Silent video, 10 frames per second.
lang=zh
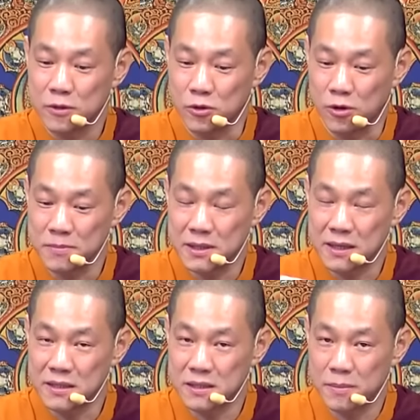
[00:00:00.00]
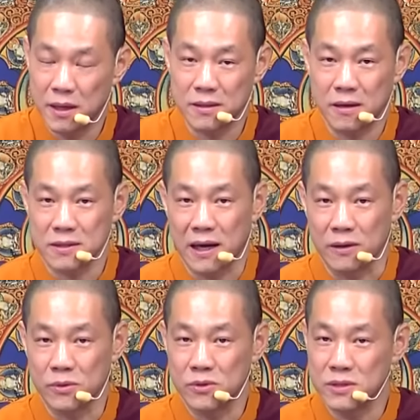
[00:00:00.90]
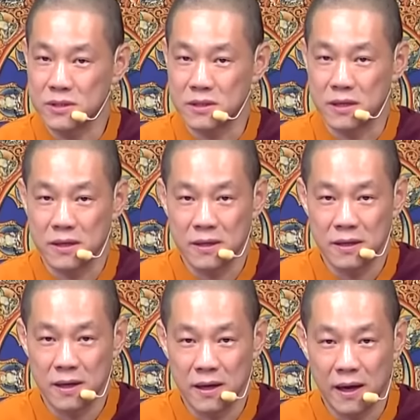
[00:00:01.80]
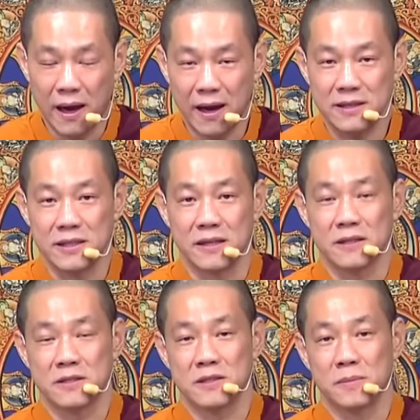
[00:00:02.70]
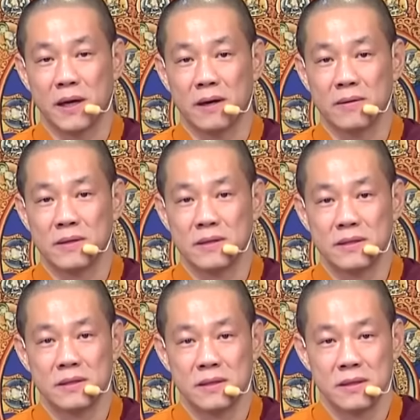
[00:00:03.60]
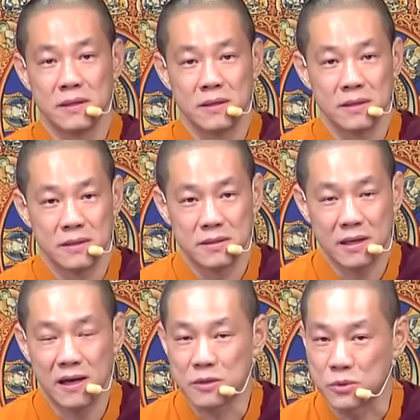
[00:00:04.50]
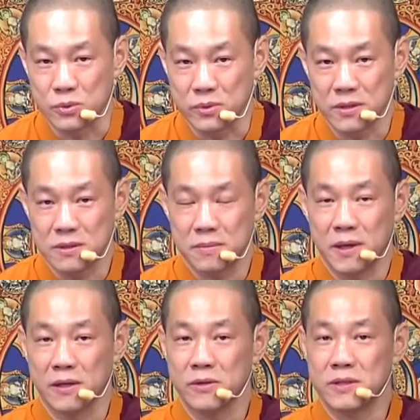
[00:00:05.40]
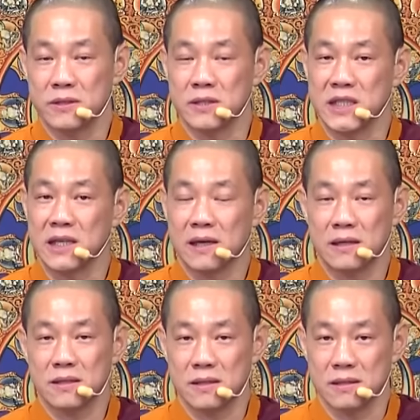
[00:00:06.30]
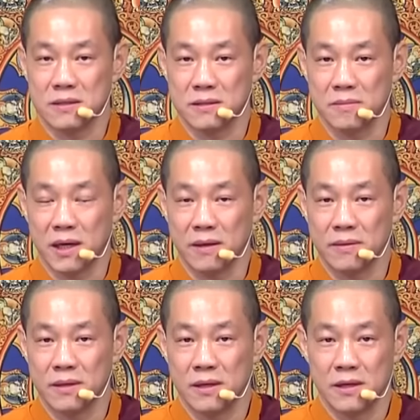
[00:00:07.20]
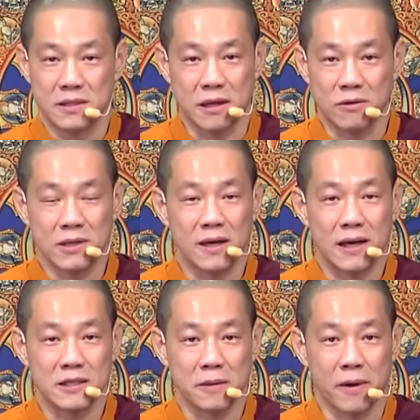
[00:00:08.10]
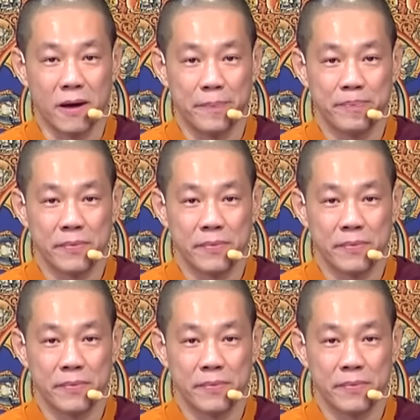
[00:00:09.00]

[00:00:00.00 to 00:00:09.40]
我们在寺庙道场，无论是汉人的寺庙、藏族的寺庙，尤其是金刚圣的寺庙，早上干什么？